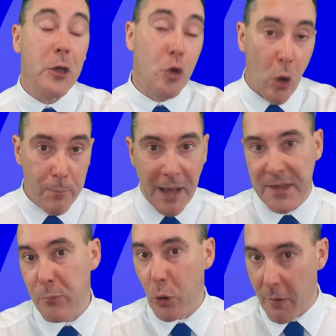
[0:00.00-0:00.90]
Et selon le
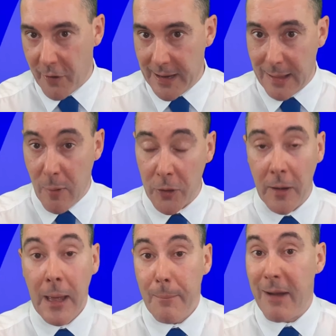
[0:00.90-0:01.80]
principe de l'offre et de la
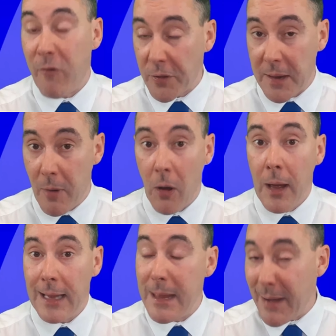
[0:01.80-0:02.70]
demande, ben, forcément,